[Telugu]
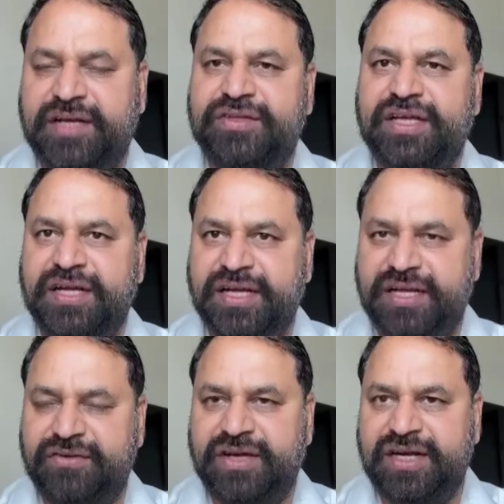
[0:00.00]
ఏ విధంగా
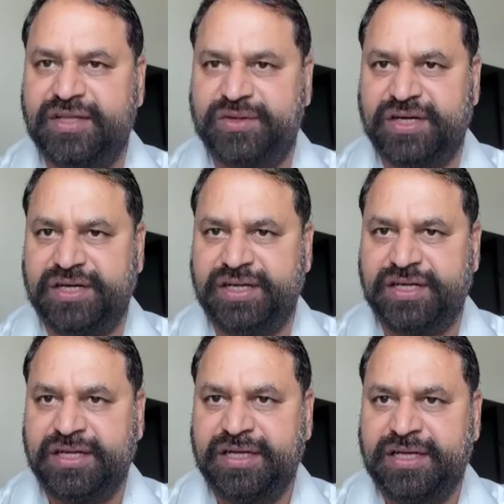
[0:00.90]
గెలవాలనేది ఒకటి
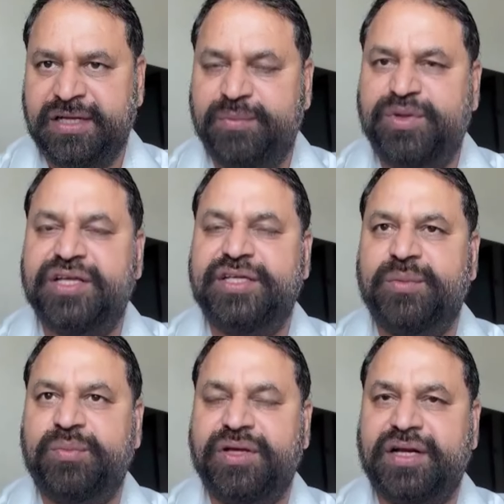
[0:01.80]

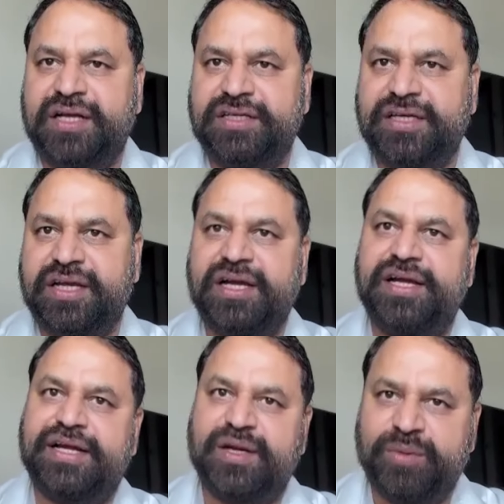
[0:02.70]
బీజేపీ రాజకీయంగా
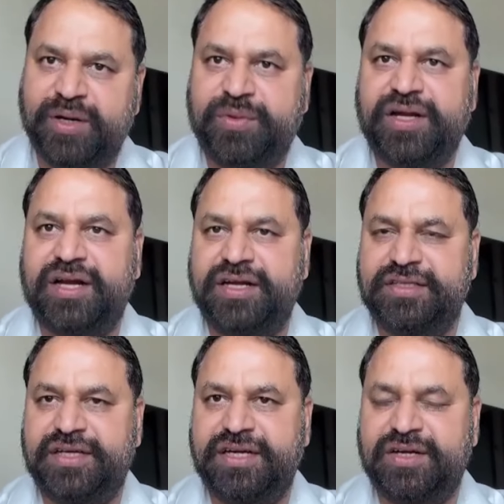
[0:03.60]
ఎట్లా
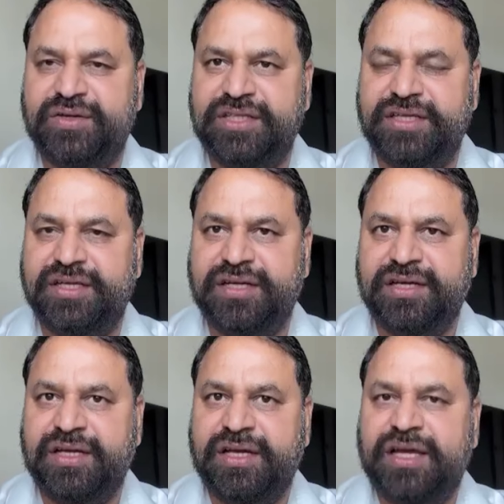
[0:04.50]
బలపడాలనేది రెండవది
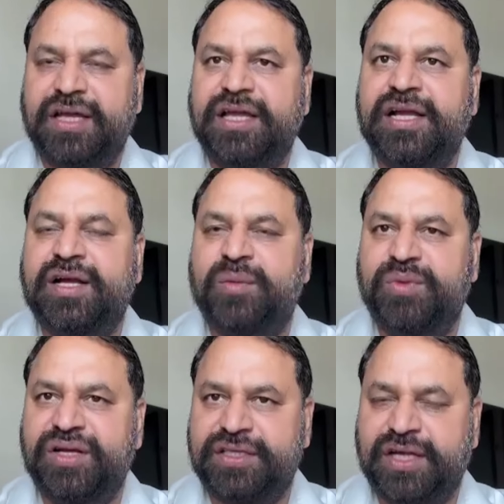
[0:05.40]
ఇంకా
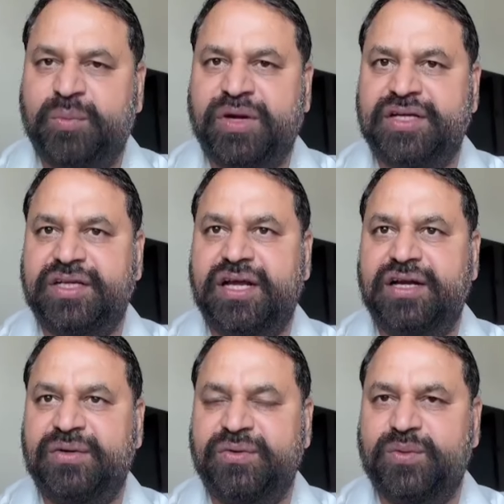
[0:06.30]
మిగతా
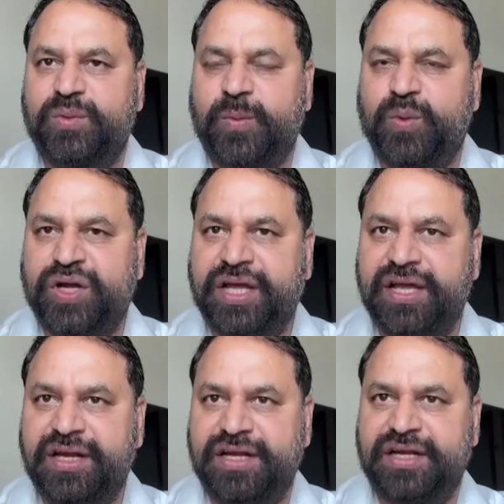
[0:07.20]
పక్షాలను ఒకే
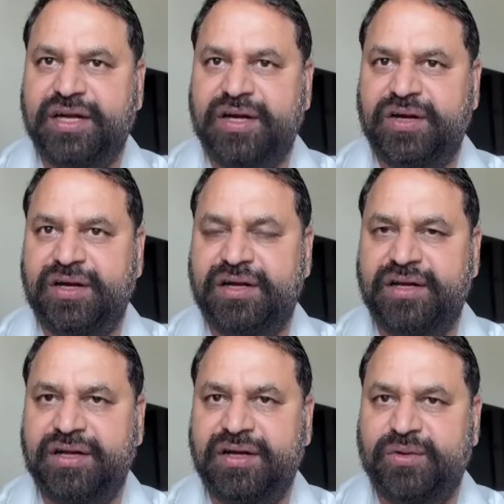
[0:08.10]
ఎన్నిక
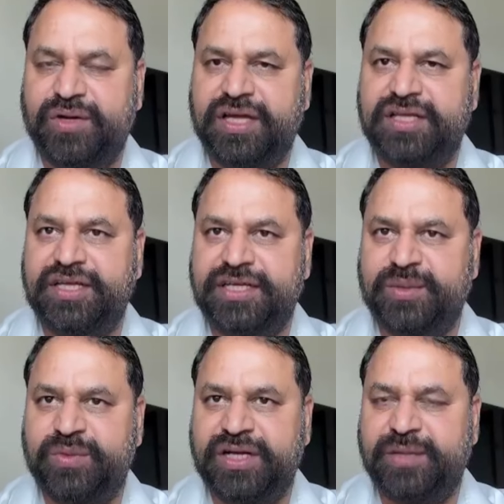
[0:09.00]
ఒకే
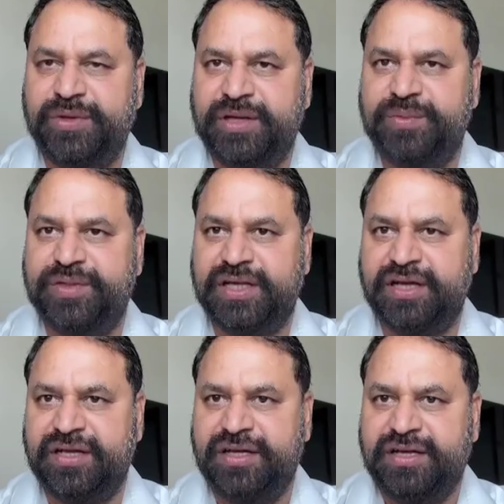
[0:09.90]
దేశం అనే పేరు మీద
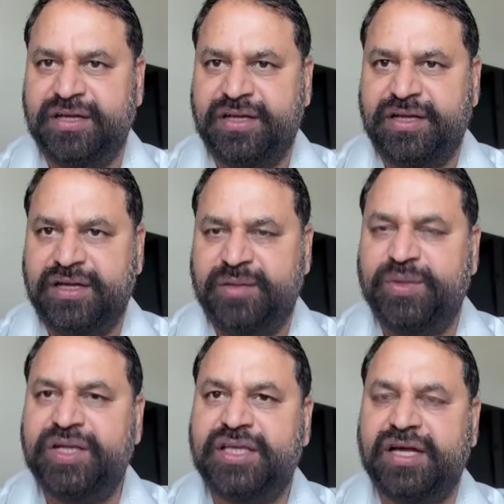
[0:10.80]

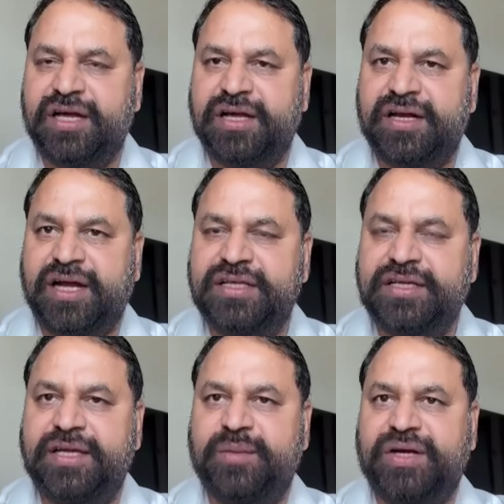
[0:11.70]
మిగతా
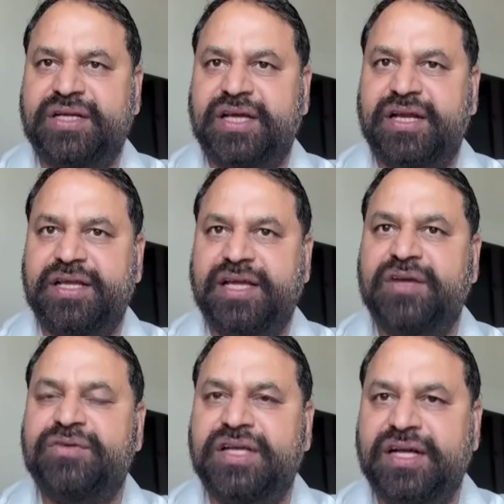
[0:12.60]
రాజకీయ పక్షాలని
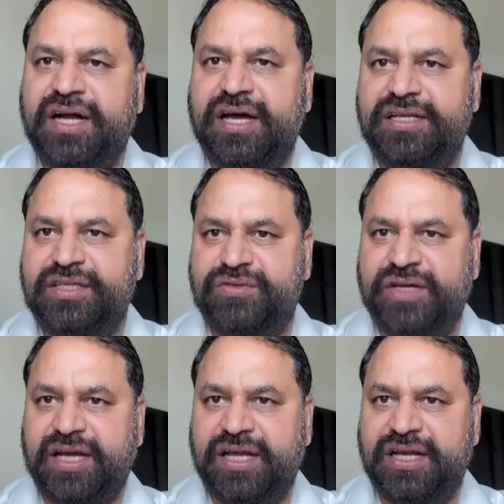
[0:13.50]
ఏ విధంగా
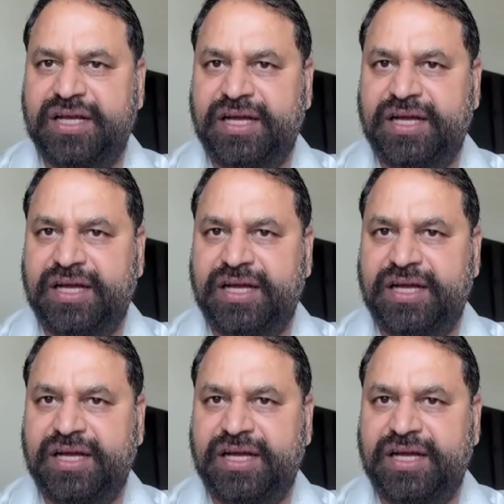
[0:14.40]
అణిచివేయాలి